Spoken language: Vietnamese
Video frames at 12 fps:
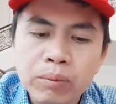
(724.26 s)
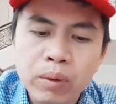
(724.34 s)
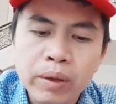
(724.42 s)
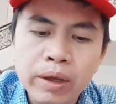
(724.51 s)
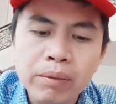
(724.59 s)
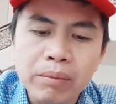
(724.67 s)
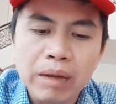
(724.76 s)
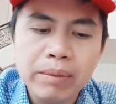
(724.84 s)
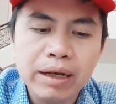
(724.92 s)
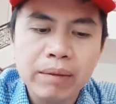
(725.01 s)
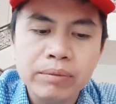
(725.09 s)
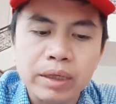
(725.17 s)
thuế
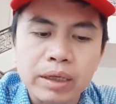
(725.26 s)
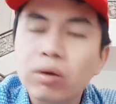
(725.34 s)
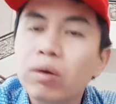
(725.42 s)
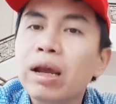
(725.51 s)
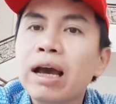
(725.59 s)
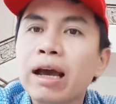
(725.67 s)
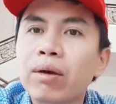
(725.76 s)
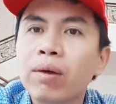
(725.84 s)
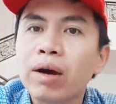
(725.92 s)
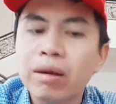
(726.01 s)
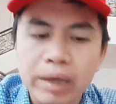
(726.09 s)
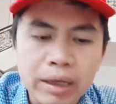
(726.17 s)
75 tỷ đô la hàng
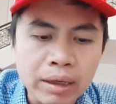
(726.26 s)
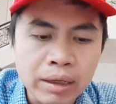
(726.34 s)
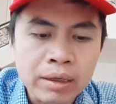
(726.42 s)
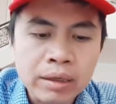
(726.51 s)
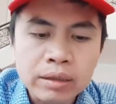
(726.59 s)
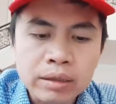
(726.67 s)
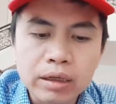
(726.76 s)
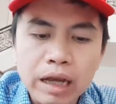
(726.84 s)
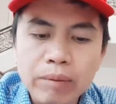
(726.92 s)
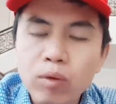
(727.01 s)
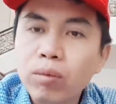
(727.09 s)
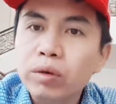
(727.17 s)
hóa Mỹ từ
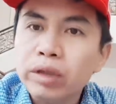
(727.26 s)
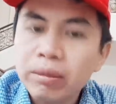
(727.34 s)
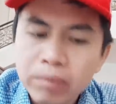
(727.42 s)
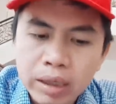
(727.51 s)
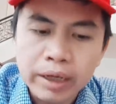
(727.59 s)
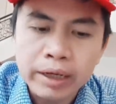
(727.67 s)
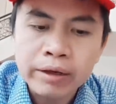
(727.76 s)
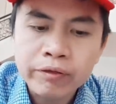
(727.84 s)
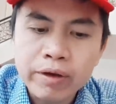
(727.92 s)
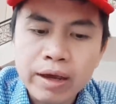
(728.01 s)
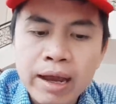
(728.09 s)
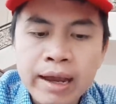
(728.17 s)
ngày mùng 1 tháng 10
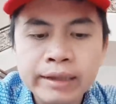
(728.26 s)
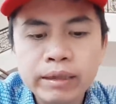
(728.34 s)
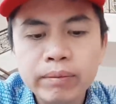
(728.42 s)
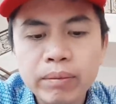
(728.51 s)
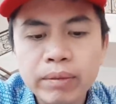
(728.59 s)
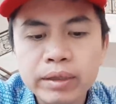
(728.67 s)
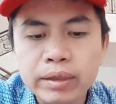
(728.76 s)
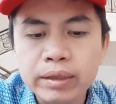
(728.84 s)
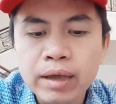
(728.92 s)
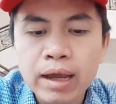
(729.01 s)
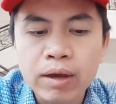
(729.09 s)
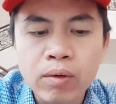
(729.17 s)
và 250 tỷ
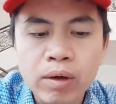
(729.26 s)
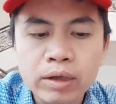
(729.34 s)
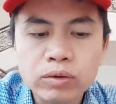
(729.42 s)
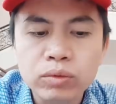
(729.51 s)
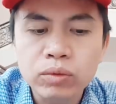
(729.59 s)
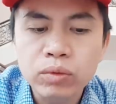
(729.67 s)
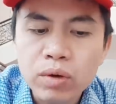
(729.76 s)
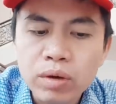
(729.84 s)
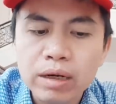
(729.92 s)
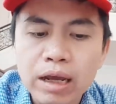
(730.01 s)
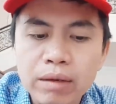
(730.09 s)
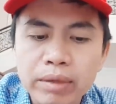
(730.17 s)
hàng hóa Trung Quốc
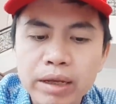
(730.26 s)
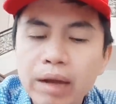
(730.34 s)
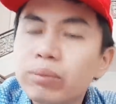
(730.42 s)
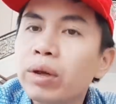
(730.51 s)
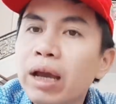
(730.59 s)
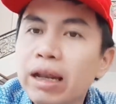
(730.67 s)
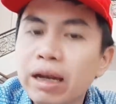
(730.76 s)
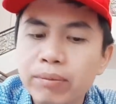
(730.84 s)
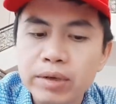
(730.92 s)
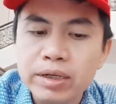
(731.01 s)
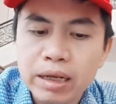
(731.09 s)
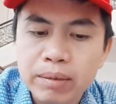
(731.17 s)
đang bị áp thuế
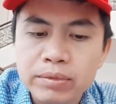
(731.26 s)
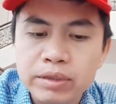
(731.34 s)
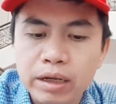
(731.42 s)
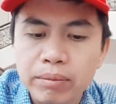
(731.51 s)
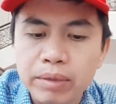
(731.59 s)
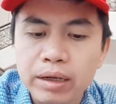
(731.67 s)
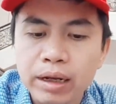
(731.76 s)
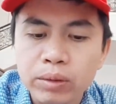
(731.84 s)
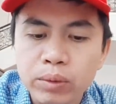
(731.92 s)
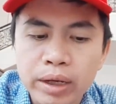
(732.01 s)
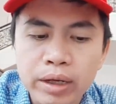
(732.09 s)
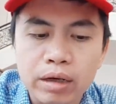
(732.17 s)
25% sẽ bị đánh
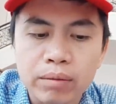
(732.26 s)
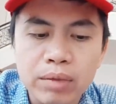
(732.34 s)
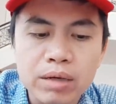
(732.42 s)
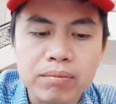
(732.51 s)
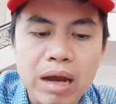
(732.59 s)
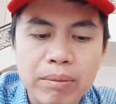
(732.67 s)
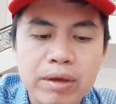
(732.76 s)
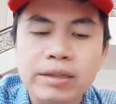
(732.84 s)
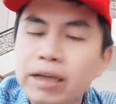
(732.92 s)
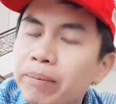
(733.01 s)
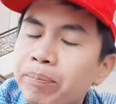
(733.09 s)
thuế ở mức 30%. À,